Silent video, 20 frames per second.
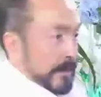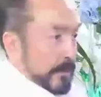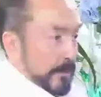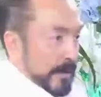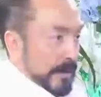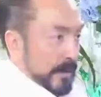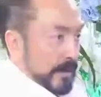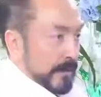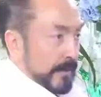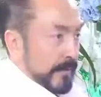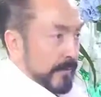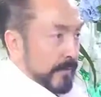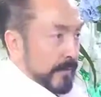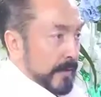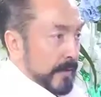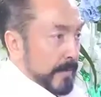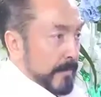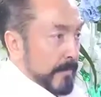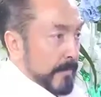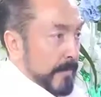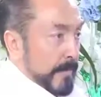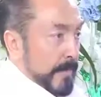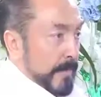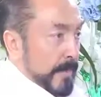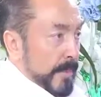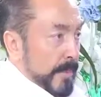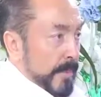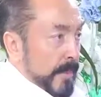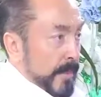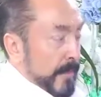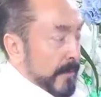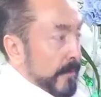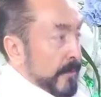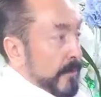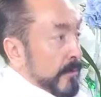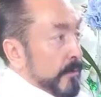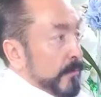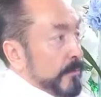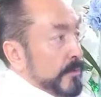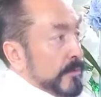belli ki bir yaratan var.
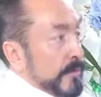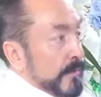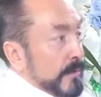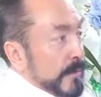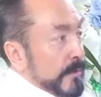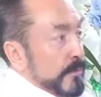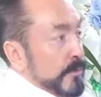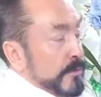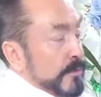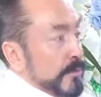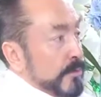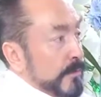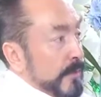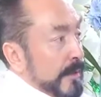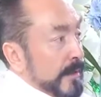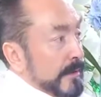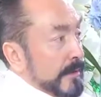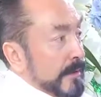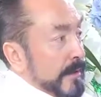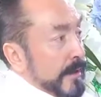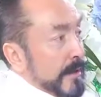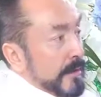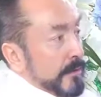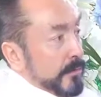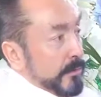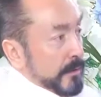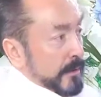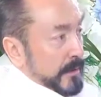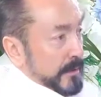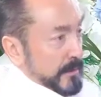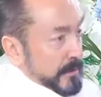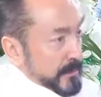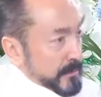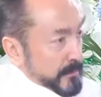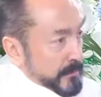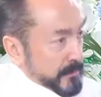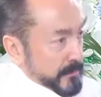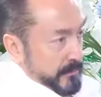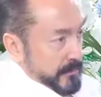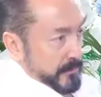Bu sefer de Müslümanlığa
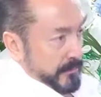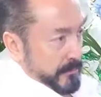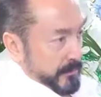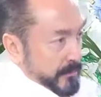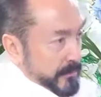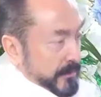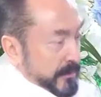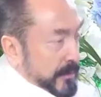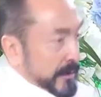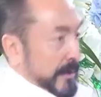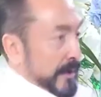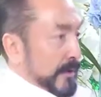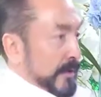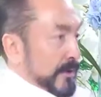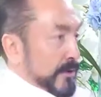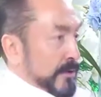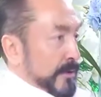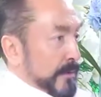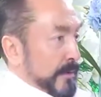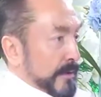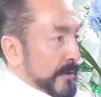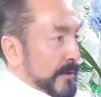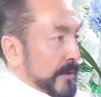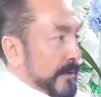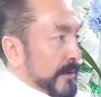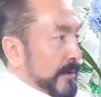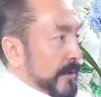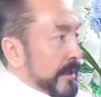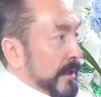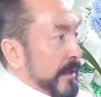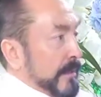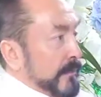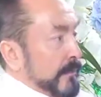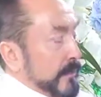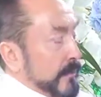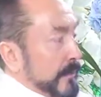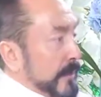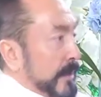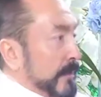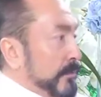olayı yaklaştırmak istediler.
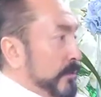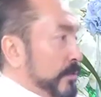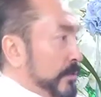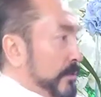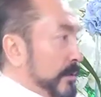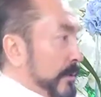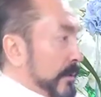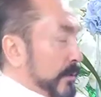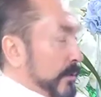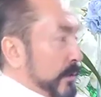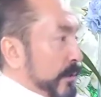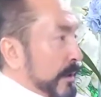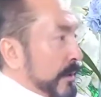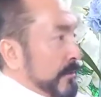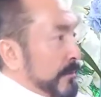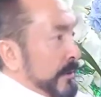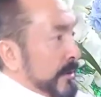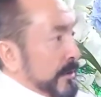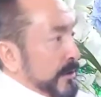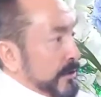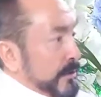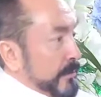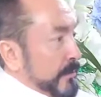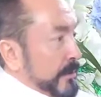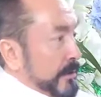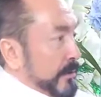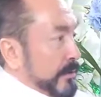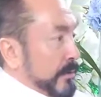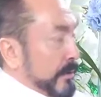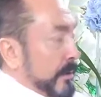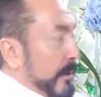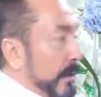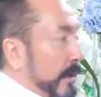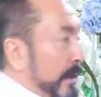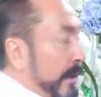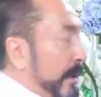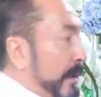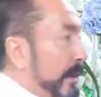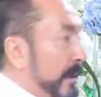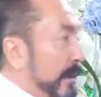Evrimden Kur'an'ı birleştirmeye çalışıyor.
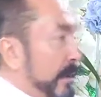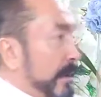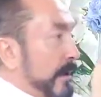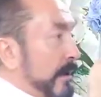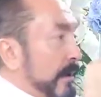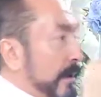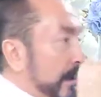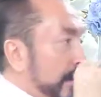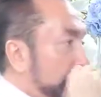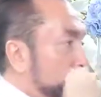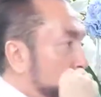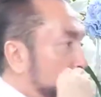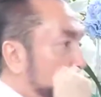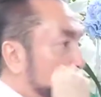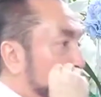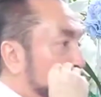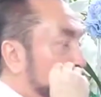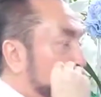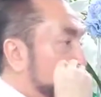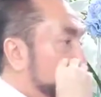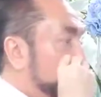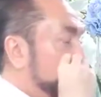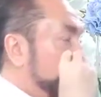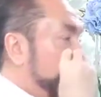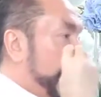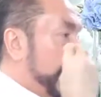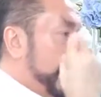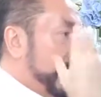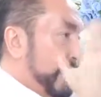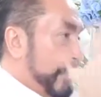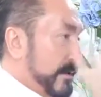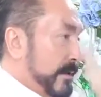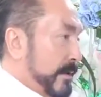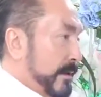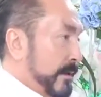Kardeşim Kur'an dikkatli